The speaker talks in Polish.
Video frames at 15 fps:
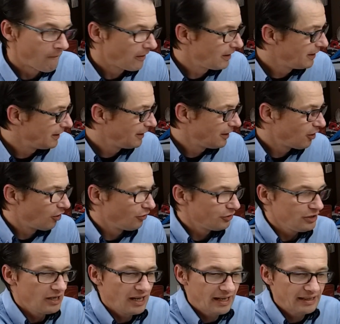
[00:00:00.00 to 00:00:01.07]
E, o
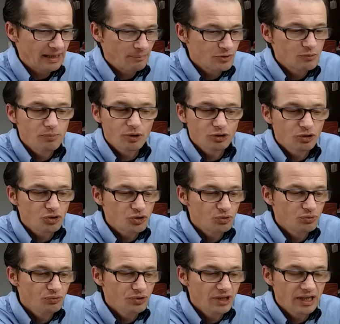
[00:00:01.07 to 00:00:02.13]
ile tam sport
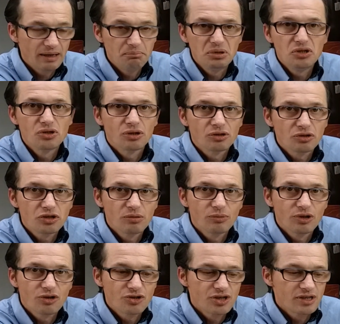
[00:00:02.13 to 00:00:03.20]
kosztuje 58
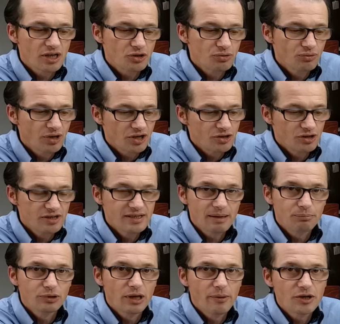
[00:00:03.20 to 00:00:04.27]
groszy za sztukę, czyli za
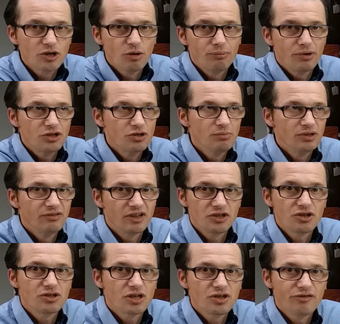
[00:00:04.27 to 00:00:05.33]
pudełeczko płacimy
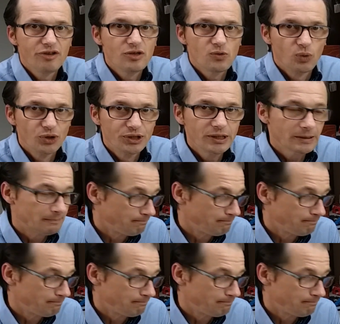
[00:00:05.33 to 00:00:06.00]
29 zł,